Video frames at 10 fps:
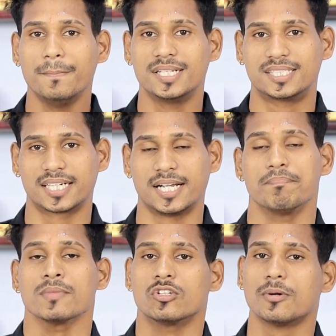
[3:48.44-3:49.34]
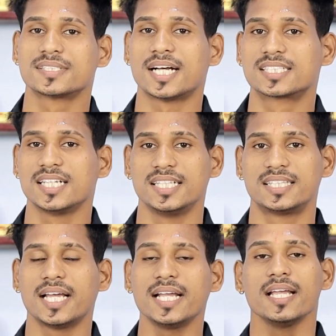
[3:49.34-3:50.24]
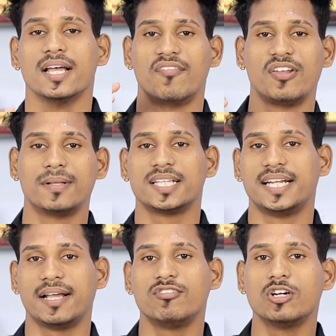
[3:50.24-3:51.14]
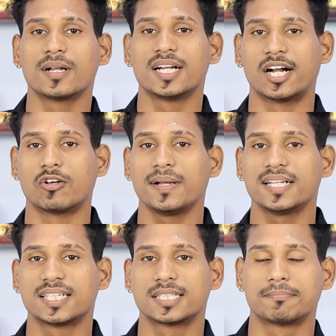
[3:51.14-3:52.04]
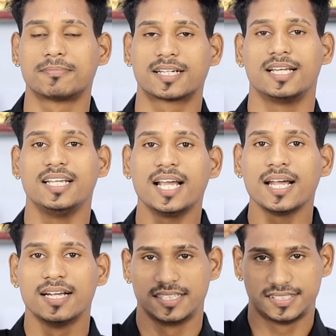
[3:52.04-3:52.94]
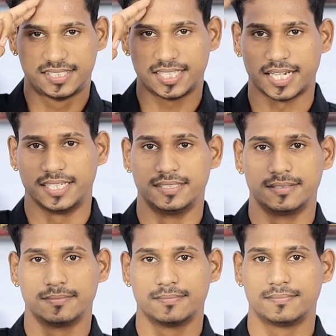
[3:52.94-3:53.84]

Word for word: मिल सके तो बस आज के लिए इतना ही फिर मिलते नए वीडियो पर नए टॉपिक के साथ तब तक के लिए जय हिंद